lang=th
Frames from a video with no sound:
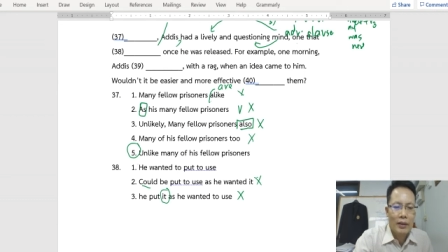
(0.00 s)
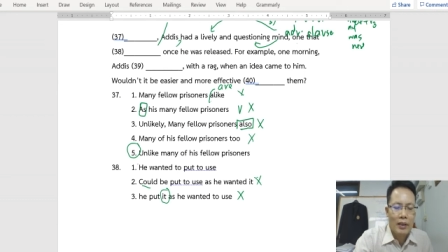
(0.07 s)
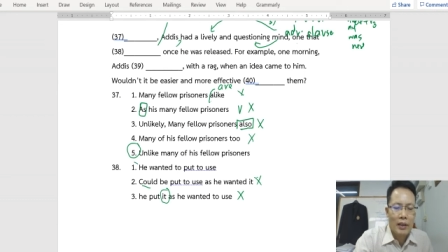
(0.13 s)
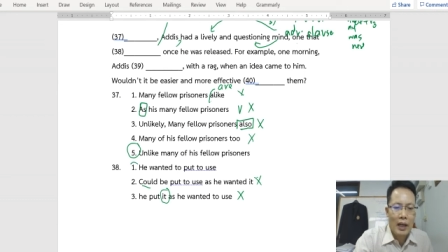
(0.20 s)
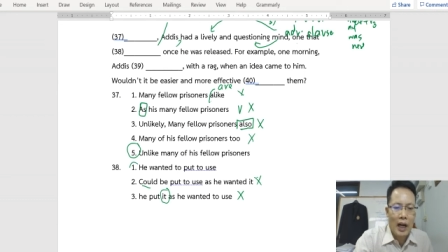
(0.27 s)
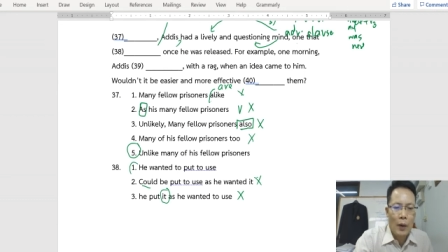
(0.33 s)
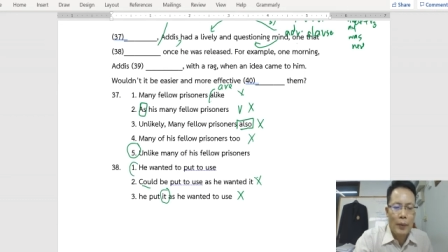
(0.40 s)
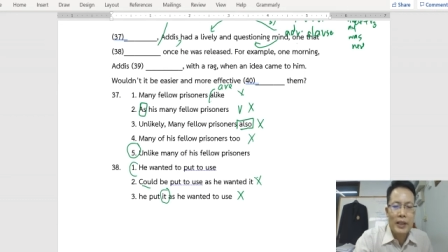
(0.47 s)

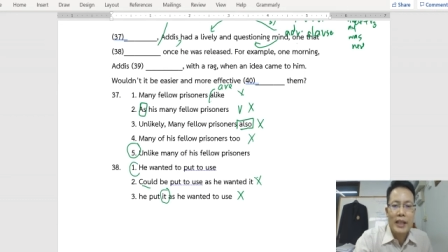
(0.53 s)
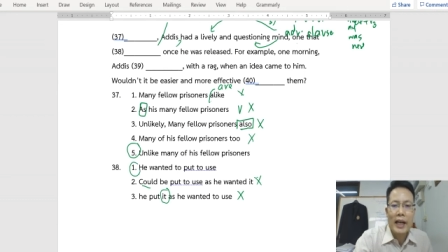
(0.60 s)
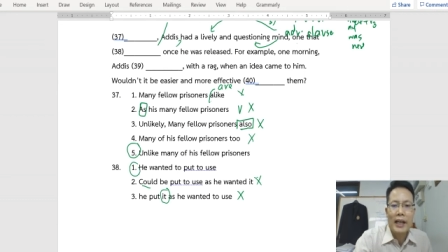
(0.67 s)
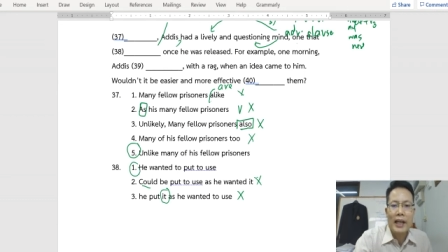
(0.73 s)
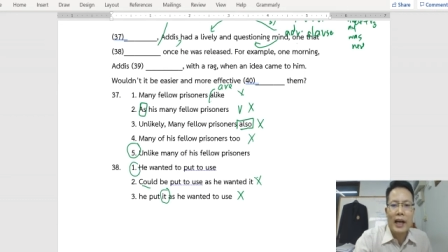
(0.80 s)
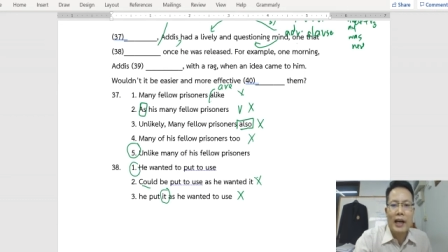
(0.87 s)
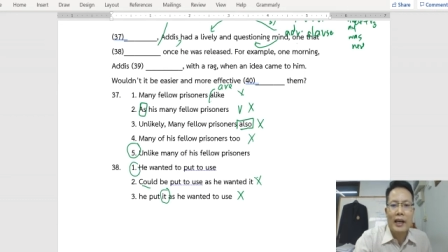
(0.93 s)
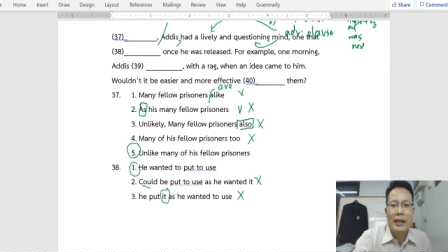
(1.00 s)
เอาไปใช้
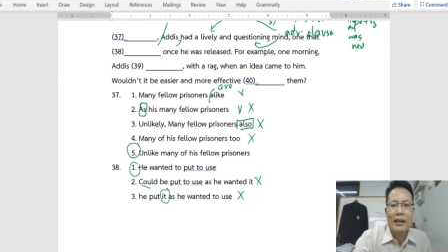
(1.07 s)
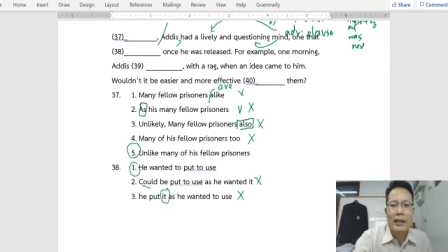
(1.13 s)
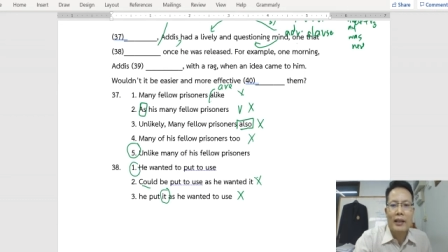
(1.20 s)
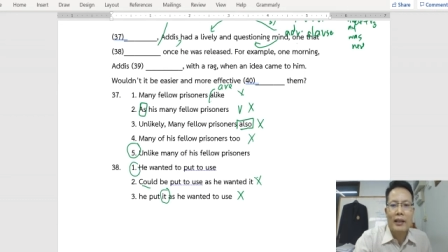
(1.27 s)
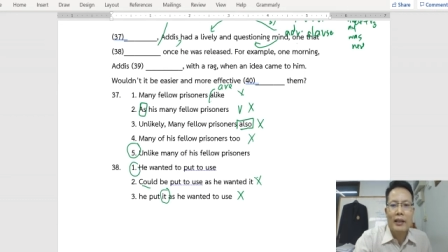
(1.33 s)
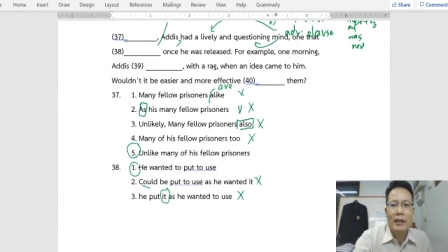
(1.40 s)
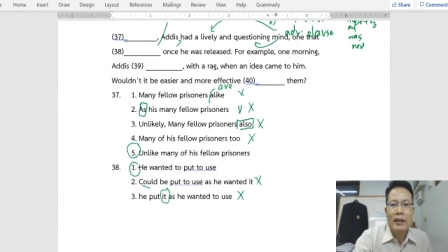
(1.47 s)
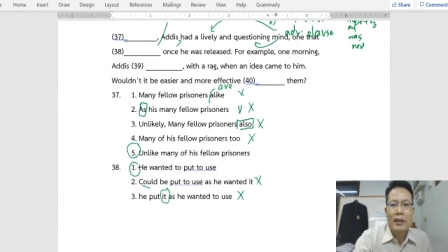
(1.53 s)
ได้
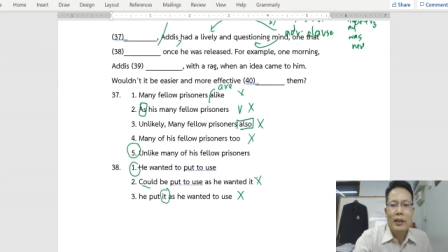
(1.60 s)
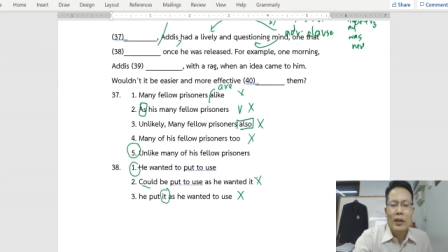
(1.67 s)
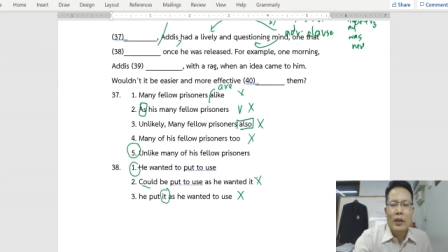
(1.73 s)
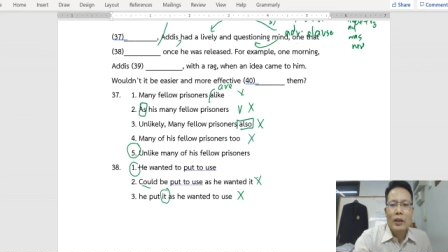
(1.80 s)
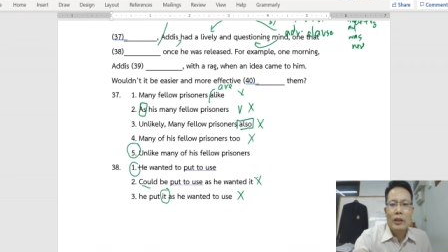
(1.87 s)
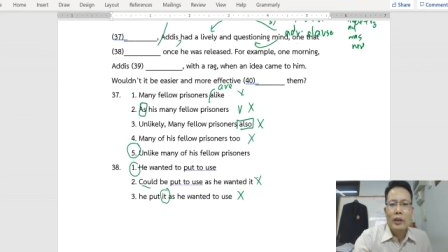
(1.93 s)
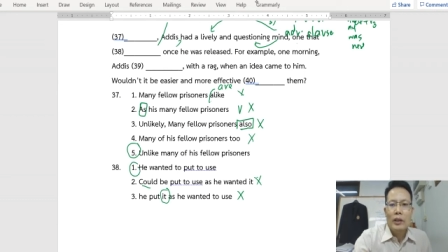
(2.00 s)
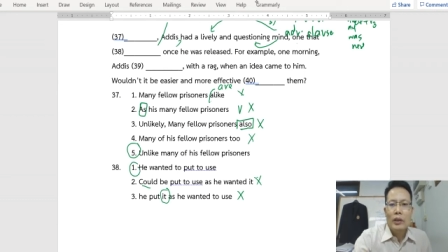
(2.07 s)

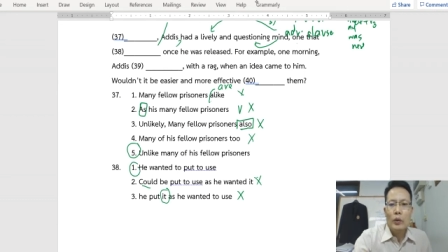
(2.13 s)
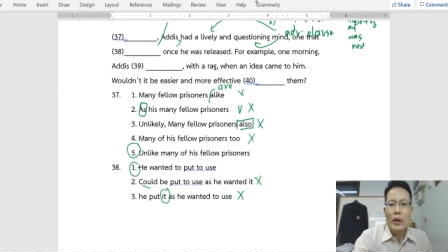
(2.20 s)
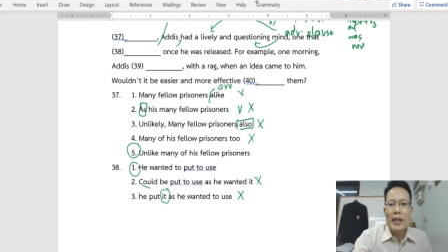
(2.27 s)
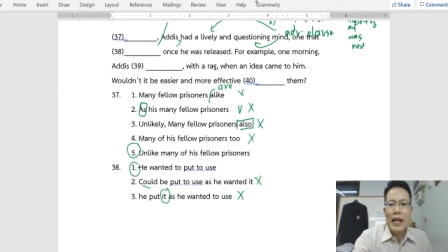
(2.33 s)
ตัว